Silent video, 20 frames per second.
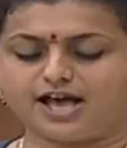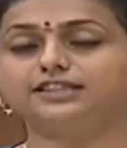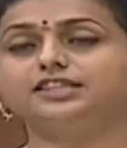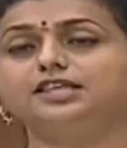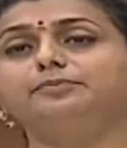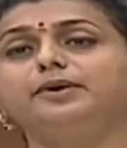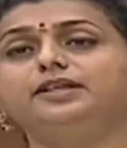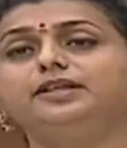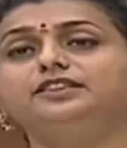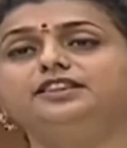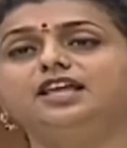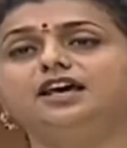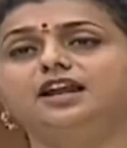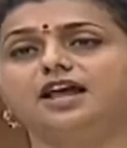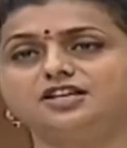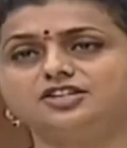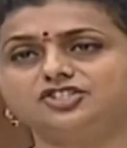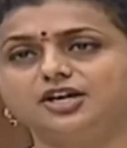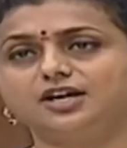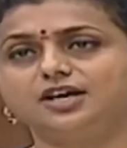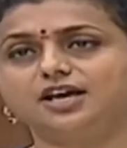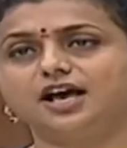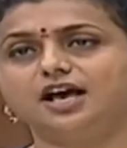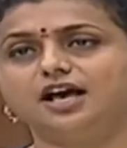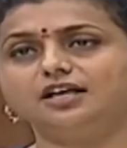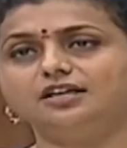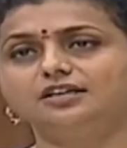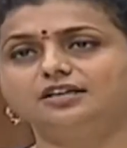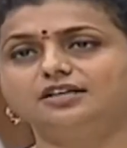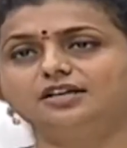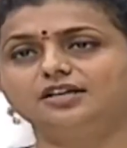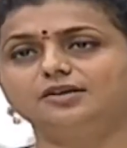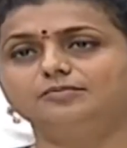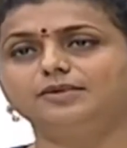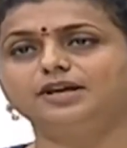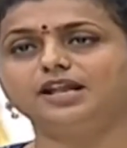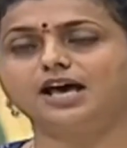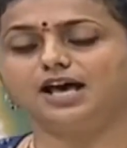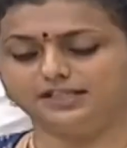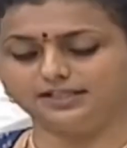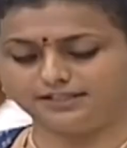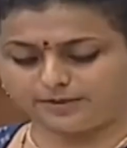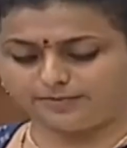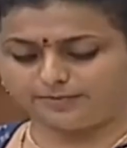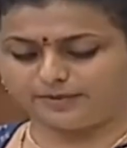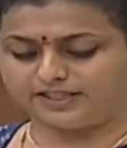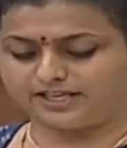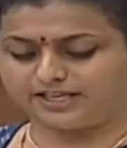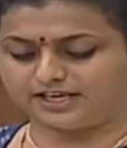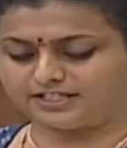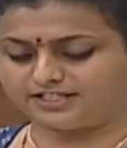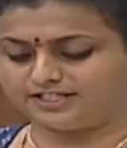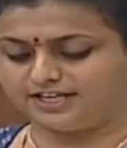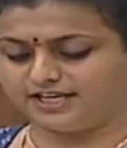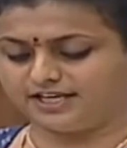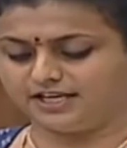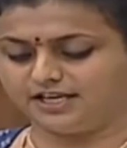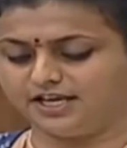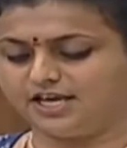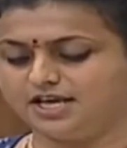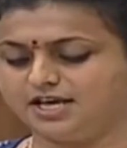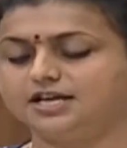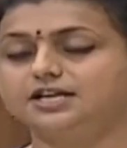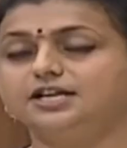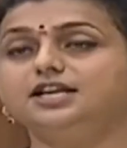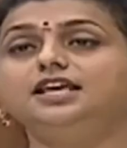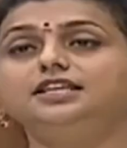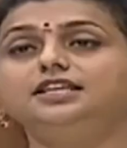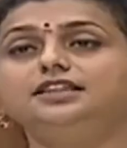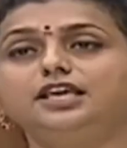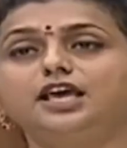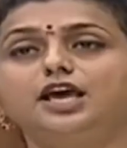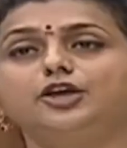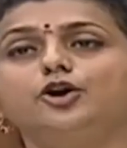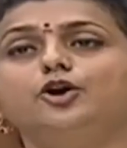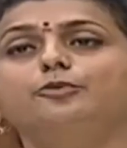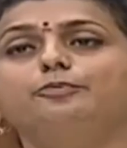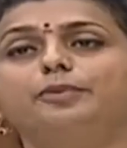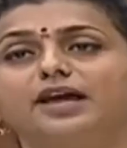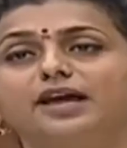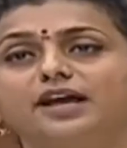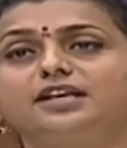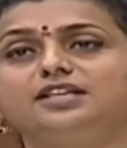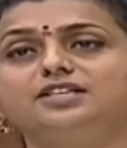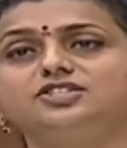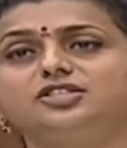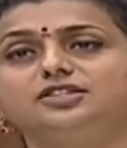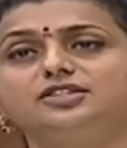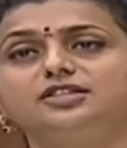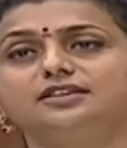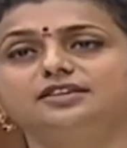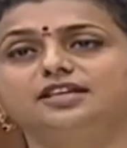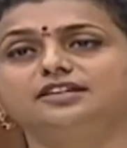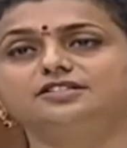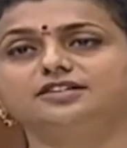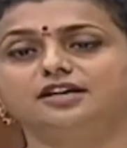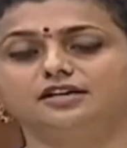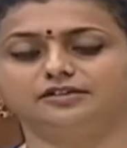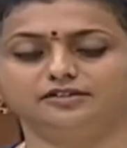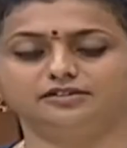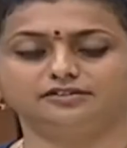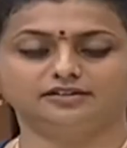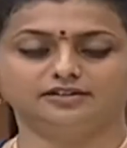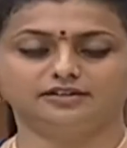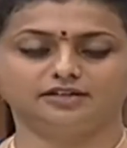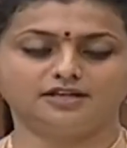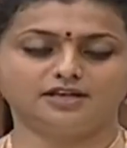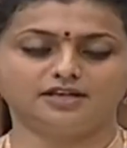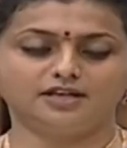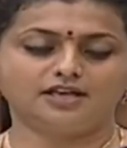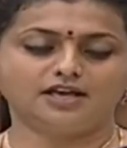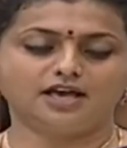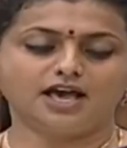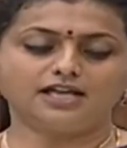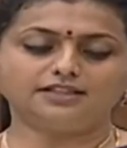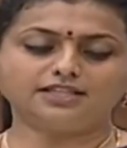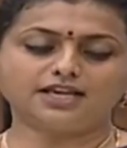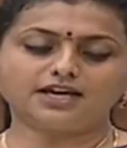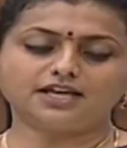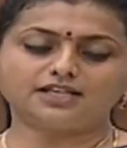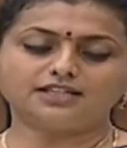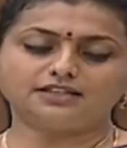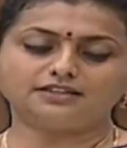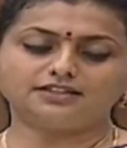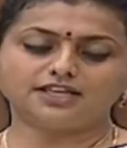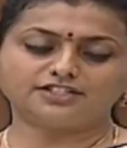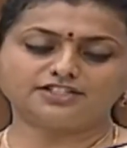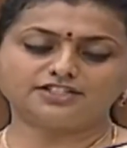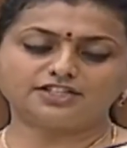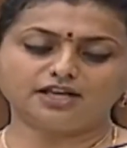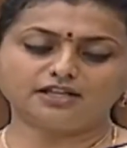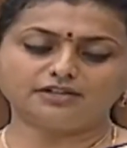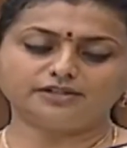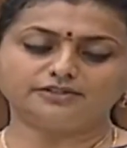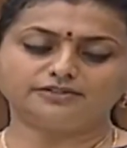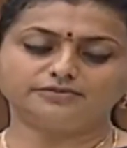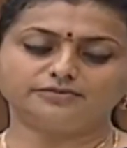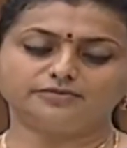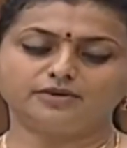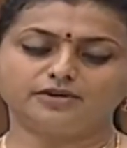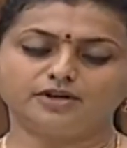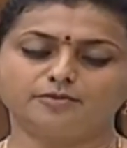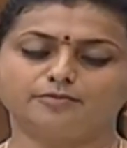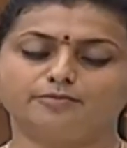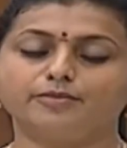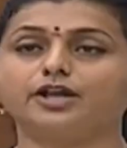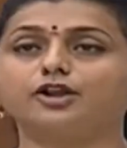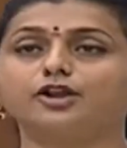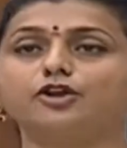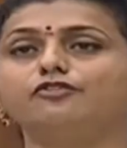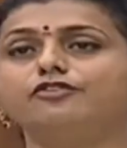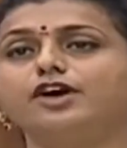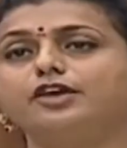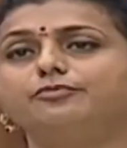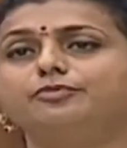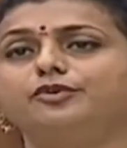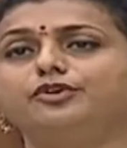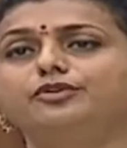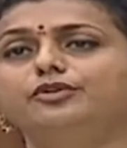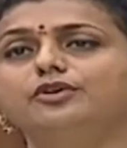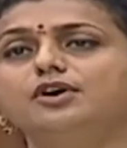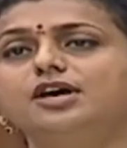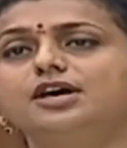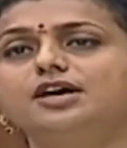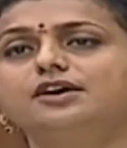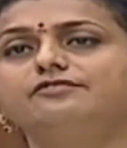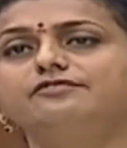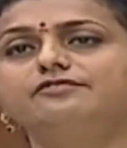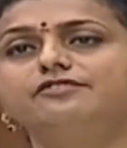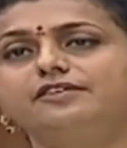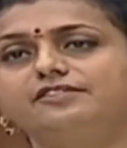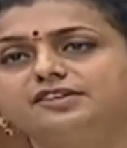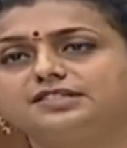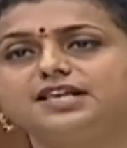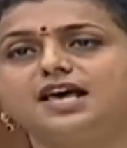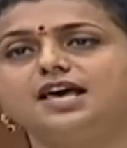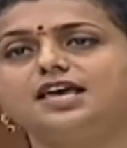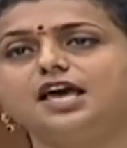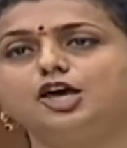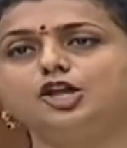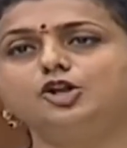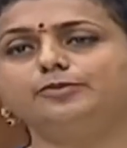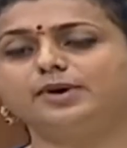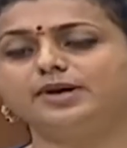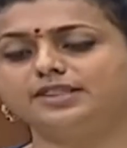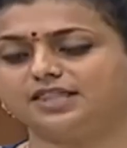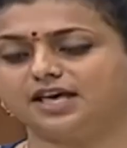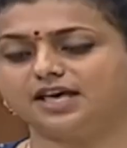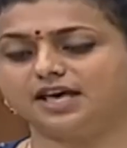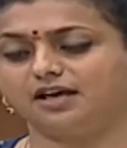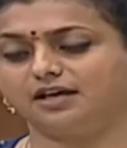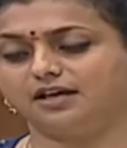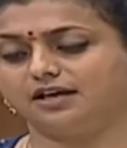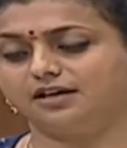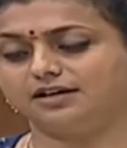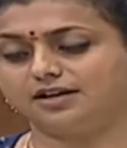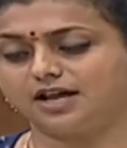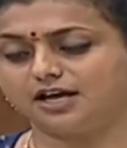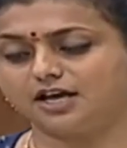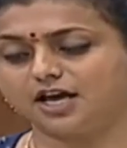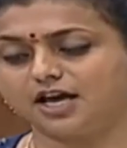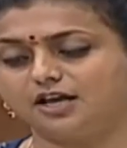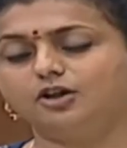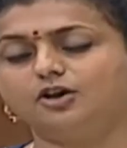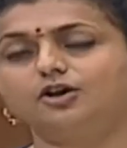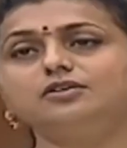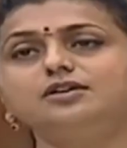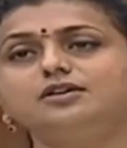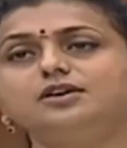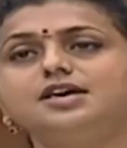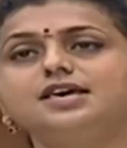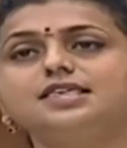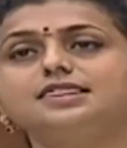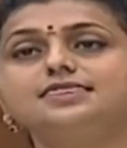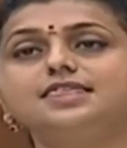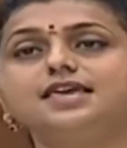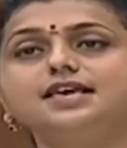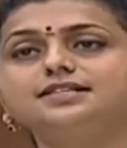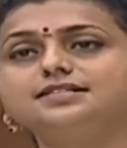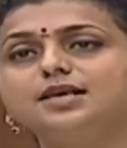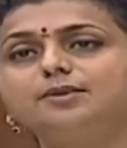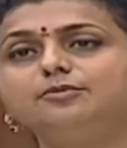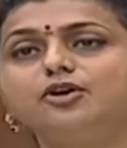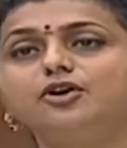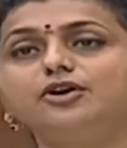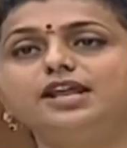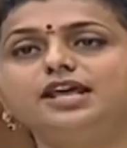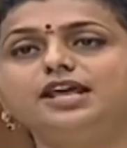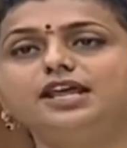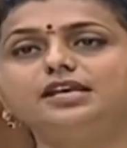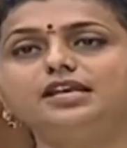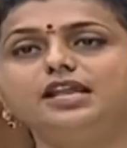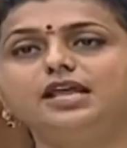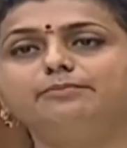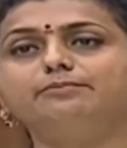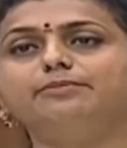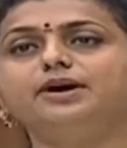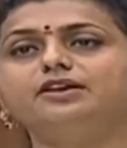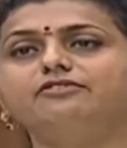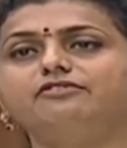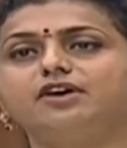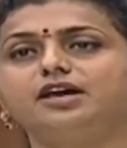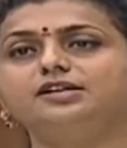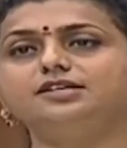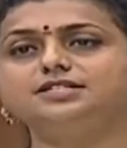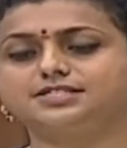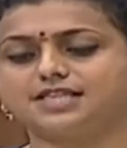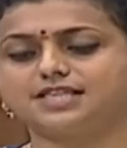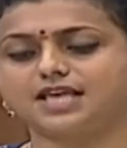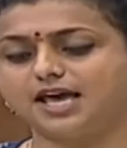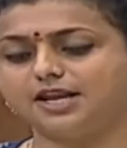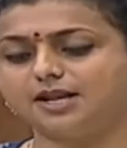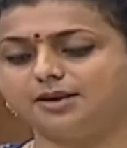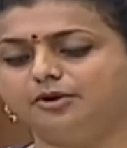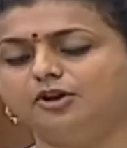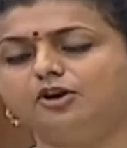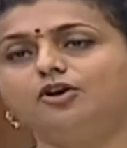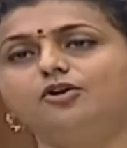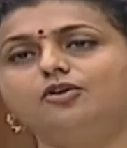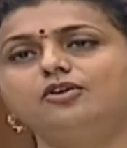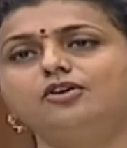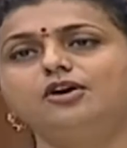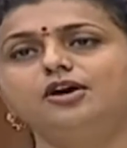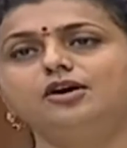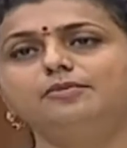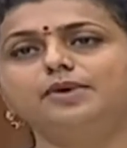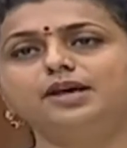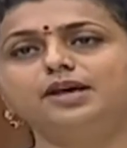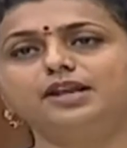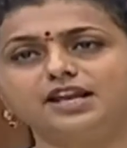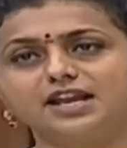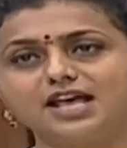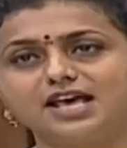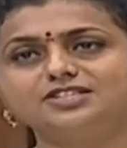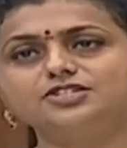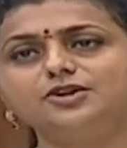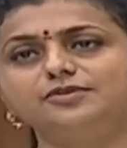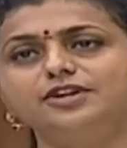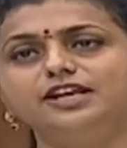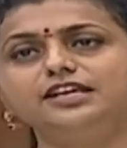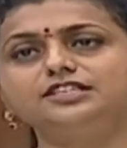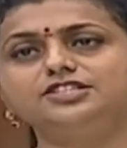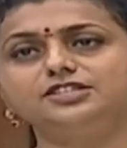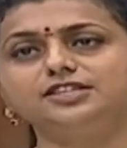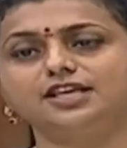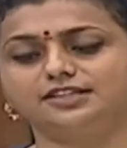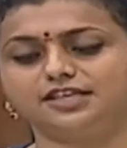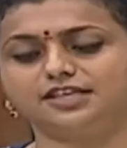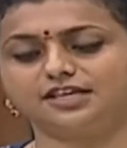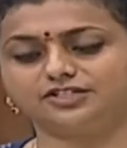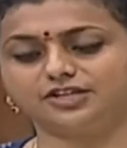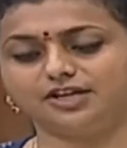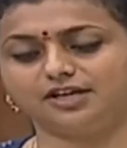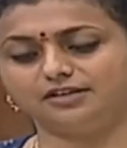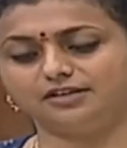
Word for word: అతిపెద్ద రాష్ట్రంగా మన ఆంధ్రప్రదేశ్ని నీతి ఆయోగ్ ప్రకటించింది అధ్యక్ష అంతేకాదు అధ్యక్ష మరోవైపు వ్యవసాయ అనుబంధ రంగాల్లో దేశంలోనే నంబర్ వన్ స్థానంలో మన రాష్ట్రం నిలిచింది అధ్యక్ష